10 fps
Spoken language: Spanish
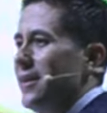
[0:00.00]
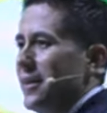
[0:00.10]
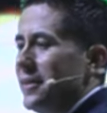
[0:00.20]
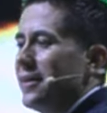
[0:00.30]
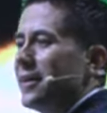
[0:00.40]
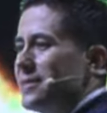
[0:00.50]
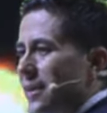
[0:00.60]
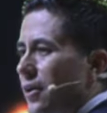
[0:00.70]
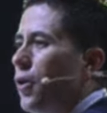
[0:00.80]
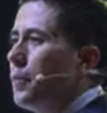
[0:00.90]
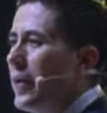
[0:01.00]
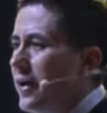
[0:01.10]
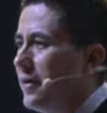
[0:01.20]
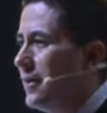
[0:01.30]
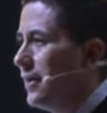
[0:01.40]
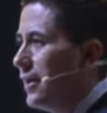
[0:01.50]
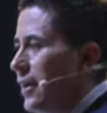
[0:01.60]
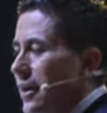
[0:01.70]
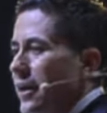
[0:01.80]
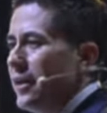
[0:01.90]
tiendas de ropa.
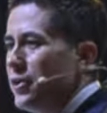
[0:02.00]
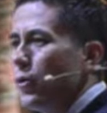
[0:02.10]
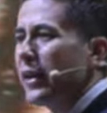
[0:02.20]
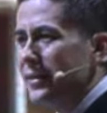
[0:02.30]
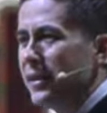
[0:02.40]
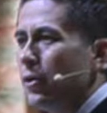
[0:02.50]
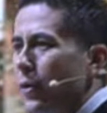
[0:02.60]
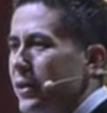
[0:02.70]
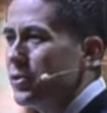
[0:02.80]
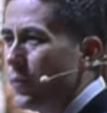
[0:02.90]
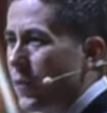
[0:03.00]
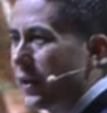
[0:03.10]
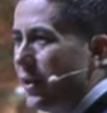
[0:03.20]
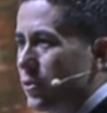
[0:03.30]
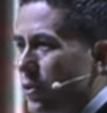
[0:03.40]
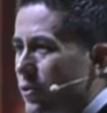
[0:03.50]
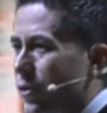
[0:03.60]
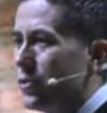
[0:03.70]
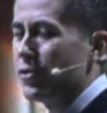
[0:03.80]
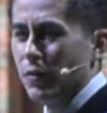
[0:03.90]
Y yo crecí con eso porque
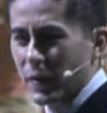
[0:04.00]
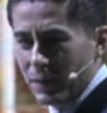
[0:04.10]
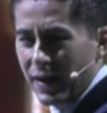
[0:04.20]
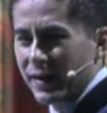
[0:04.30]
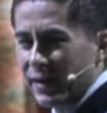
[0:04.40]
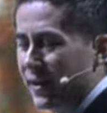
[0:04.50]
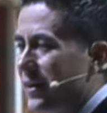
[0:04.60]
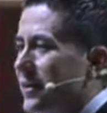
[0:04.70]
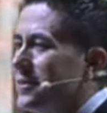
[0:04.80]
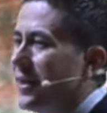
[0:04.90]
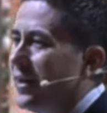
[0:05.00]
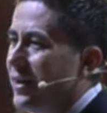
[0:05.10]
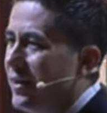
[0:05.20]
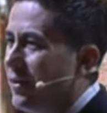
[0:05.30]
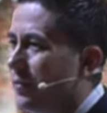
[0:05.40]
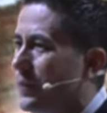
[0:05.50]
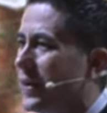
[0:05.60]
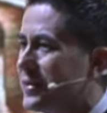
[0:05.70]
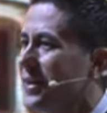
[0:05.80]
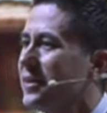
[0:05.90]
nosotros, con mi madre que aquí está
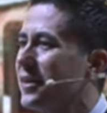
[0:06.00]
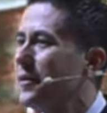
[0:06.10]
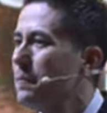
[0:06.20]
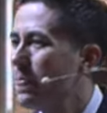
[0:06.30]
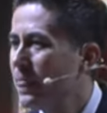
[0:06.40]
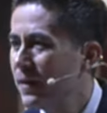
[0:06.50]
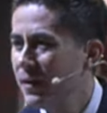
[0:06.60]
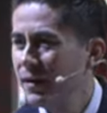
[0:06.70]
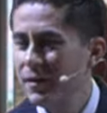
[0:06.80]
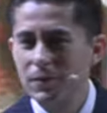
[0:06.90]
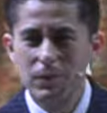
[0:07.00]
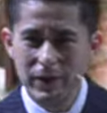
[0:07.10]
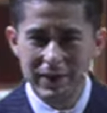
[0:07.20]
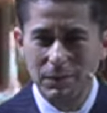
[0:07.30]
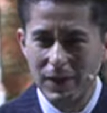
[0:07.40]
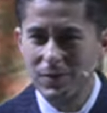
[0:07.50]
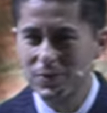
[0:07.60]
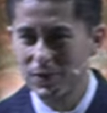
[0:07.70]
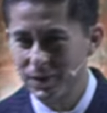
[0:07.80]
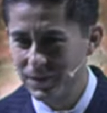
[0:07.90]
presente, fuerte
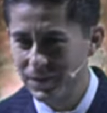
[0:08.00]
aplauso.